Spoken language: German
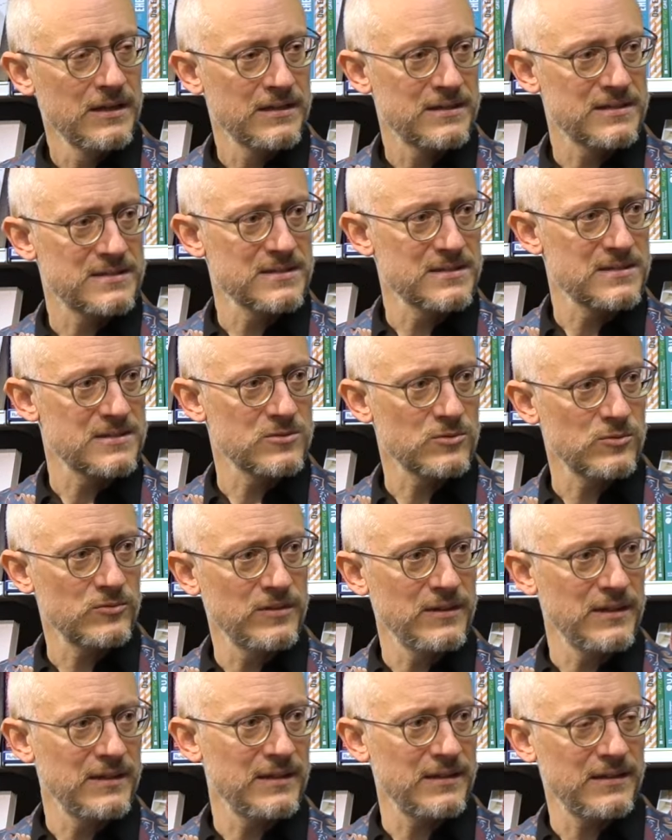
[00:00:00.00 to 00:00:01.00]
das ist so
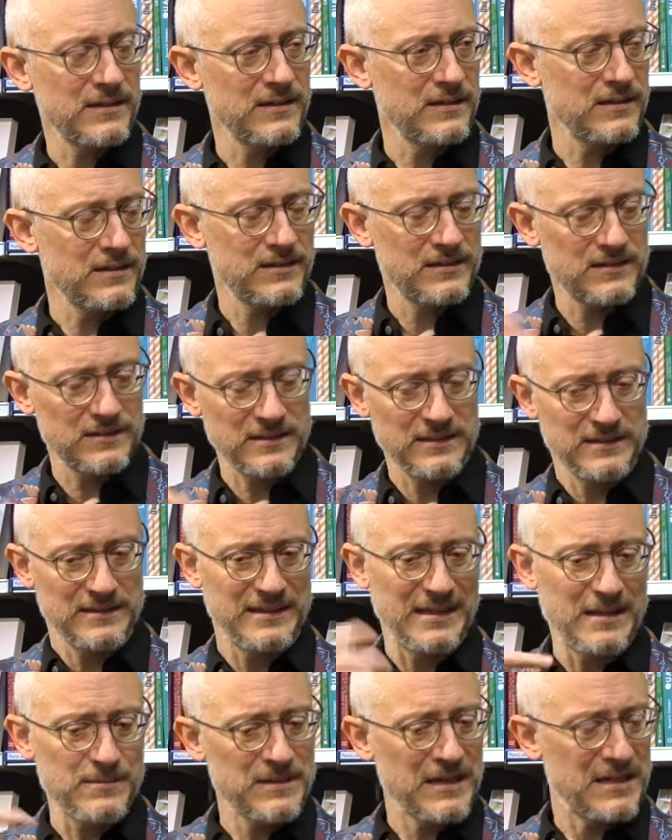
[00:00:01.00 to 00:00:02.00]
wie, ich, ich
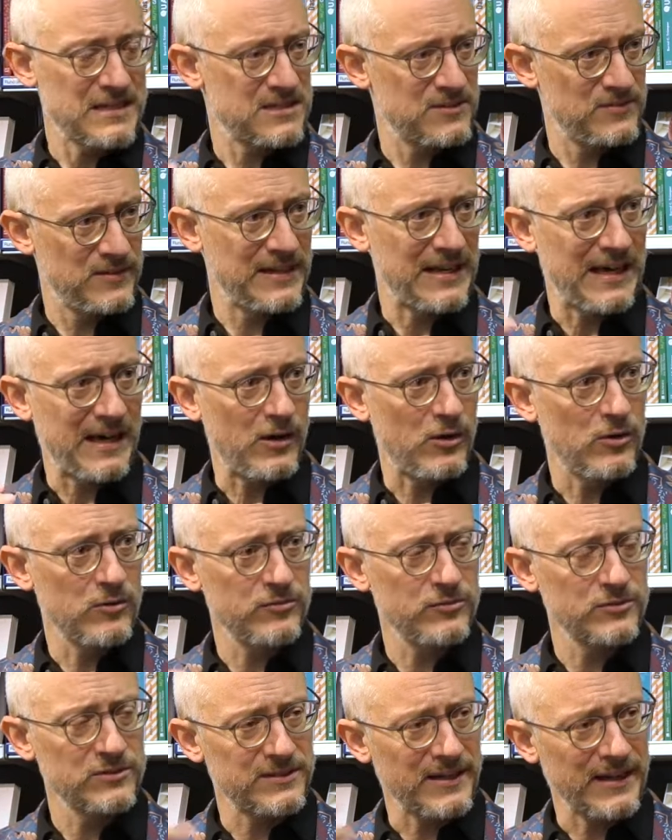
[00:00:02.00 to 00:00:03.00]
nehme ganz viel
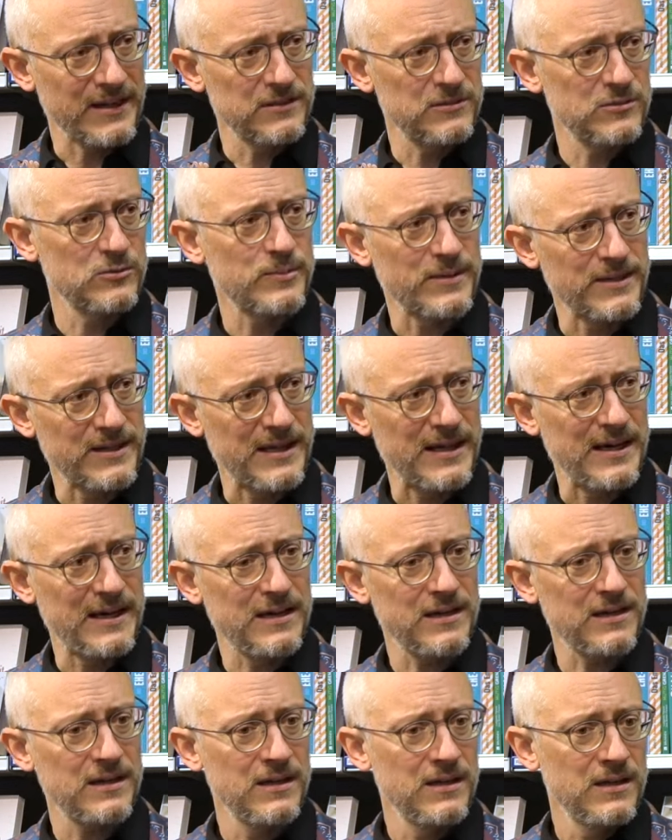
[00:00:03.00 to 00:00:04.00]
auf und denke drüber
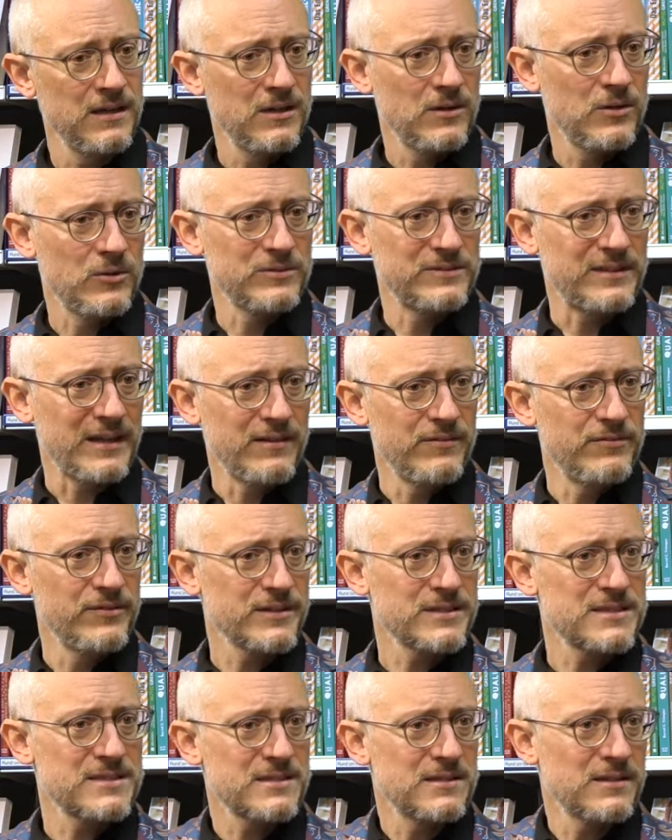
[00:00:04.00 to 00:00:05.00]
nach und dann
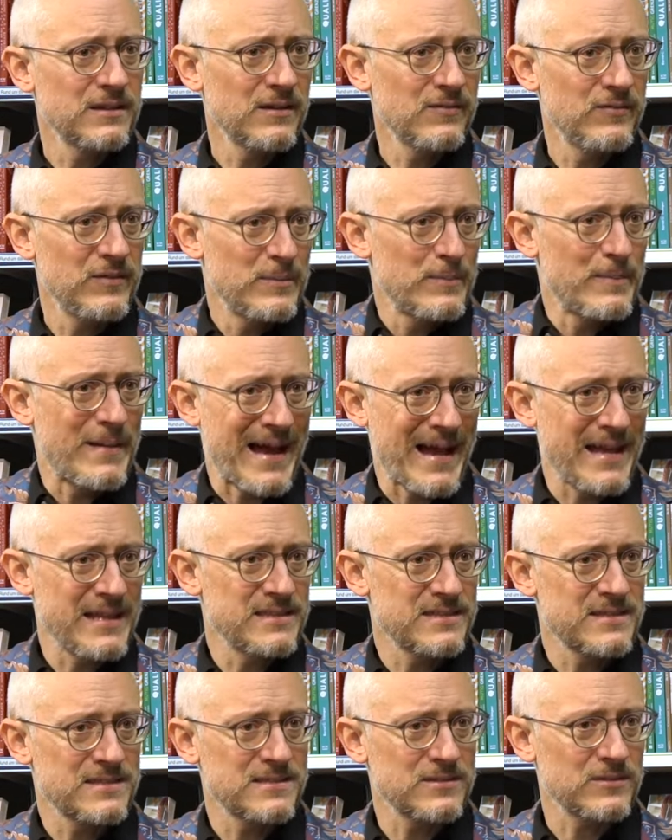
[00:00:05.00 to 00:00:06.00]
wird es irgendwie
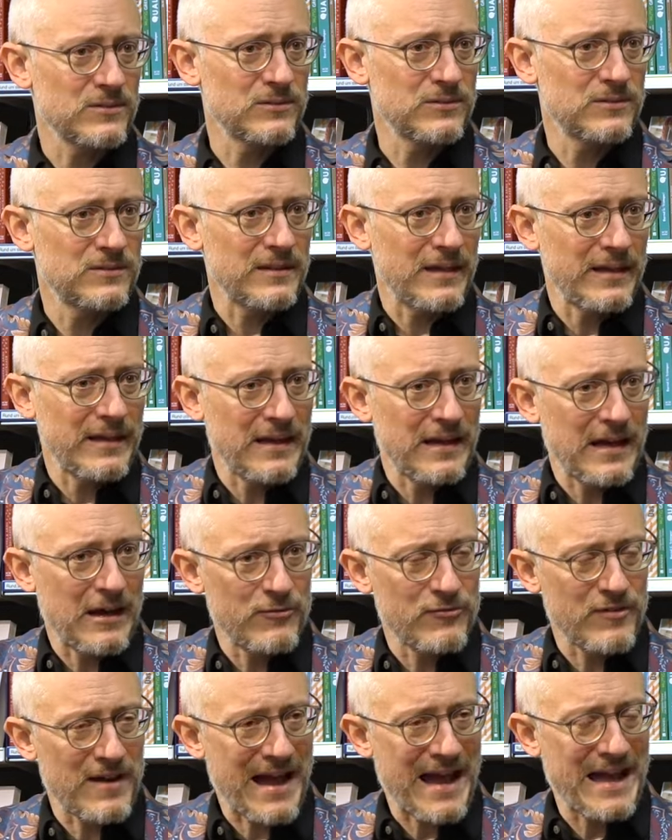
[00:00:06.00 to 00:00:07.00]
meins und dann
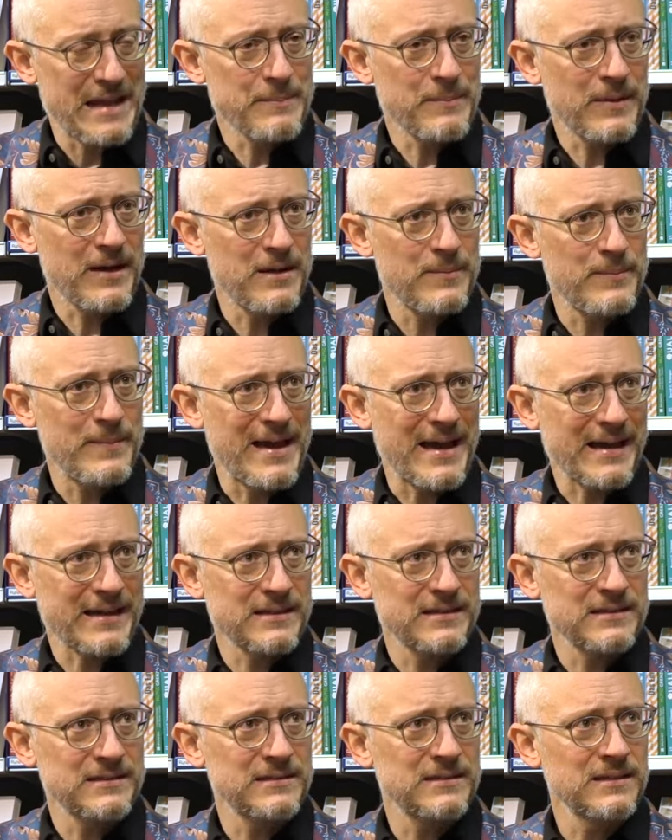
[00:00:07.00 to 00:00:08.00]
auf einmal
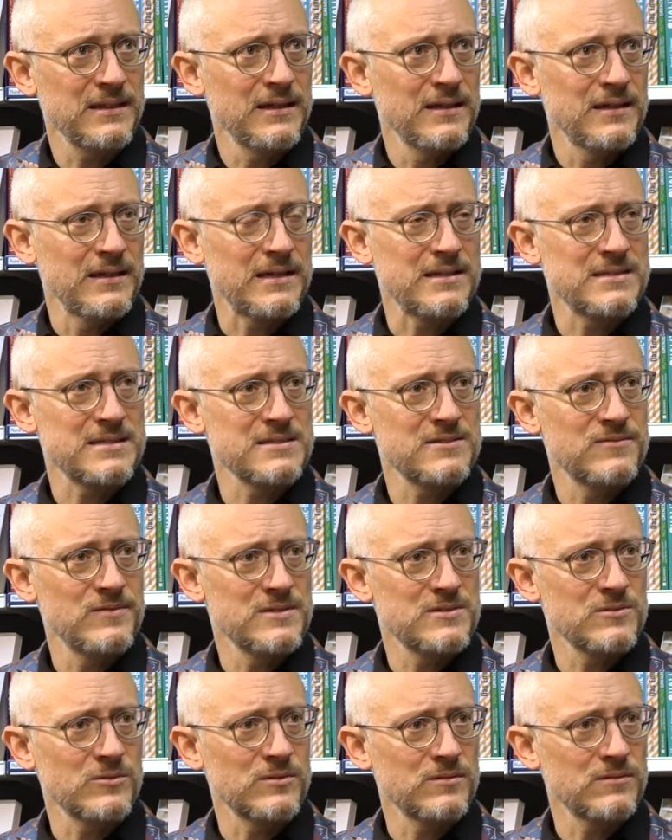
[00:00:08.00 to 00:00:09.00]
merke ich, ja, das ist
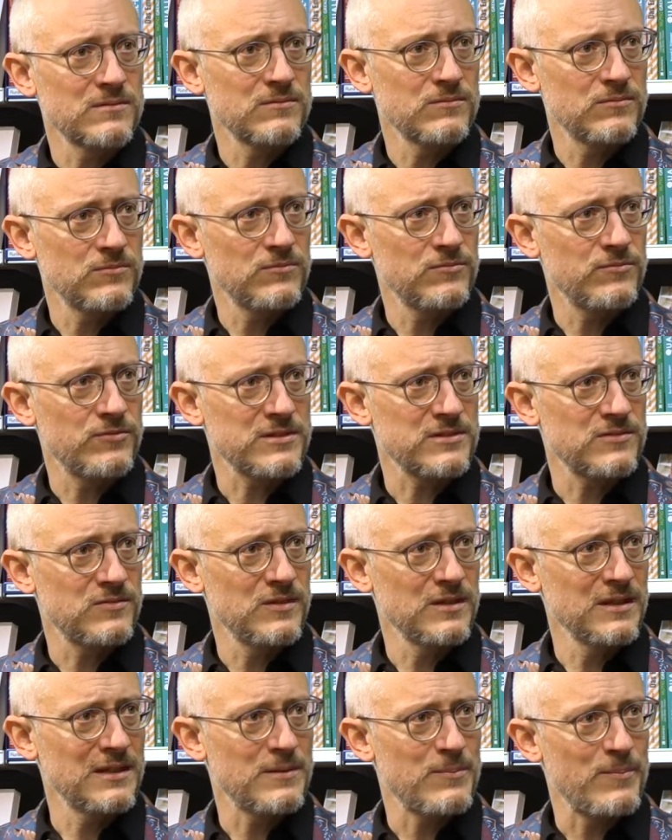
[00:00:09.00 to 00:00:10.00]
wie so ein, fast
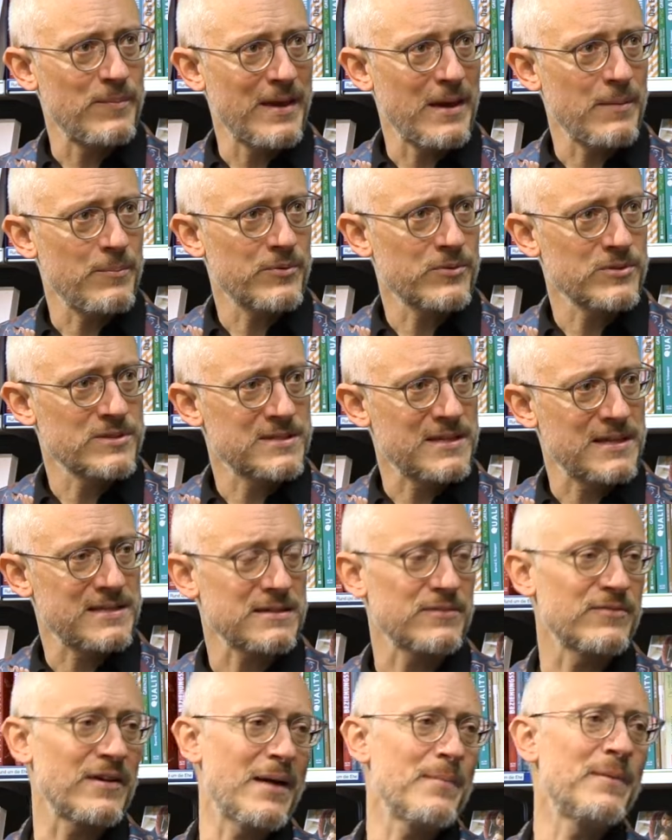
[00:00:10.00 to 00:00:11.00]
wie ein
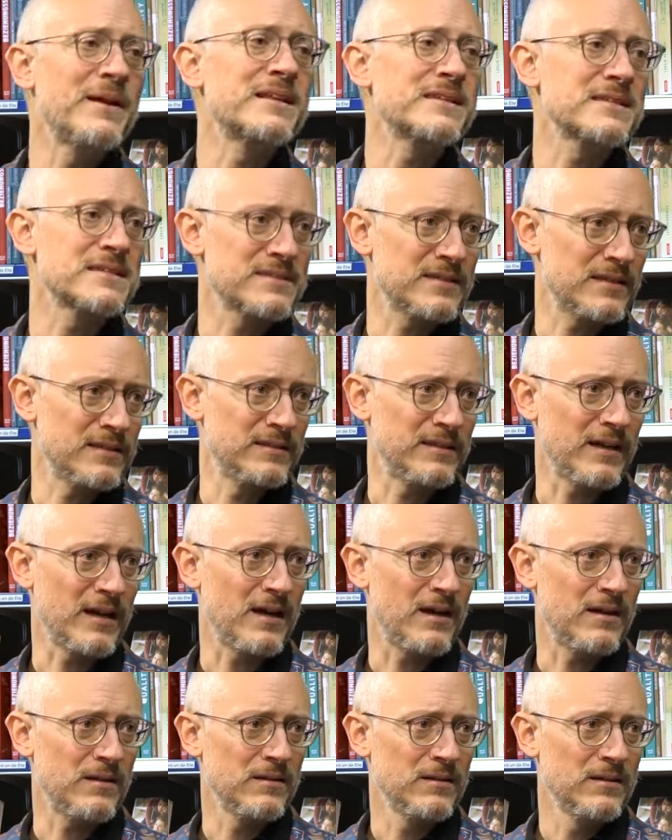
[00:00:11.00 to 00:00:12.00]
Gebärprozess, auf einmal ist es dann
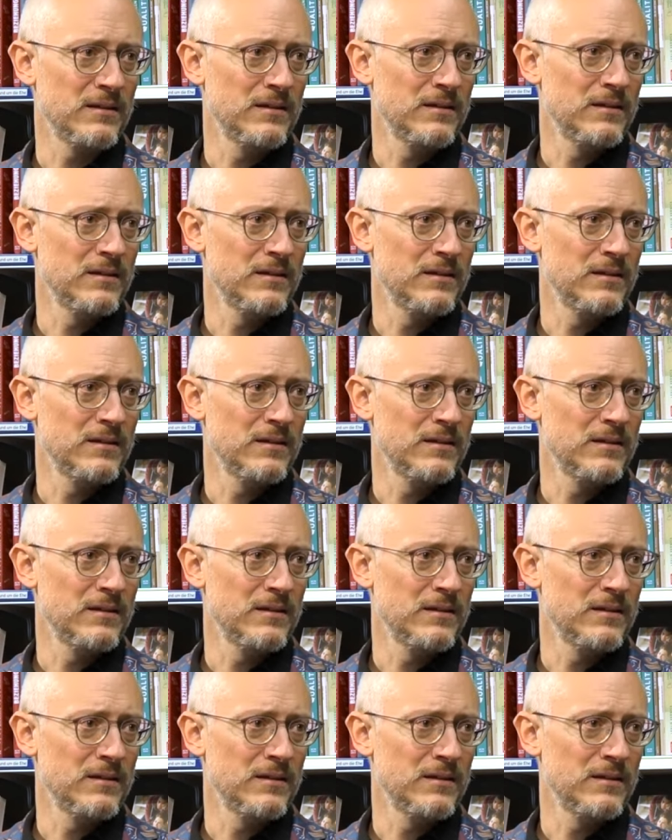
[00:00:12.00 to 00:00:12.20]
da.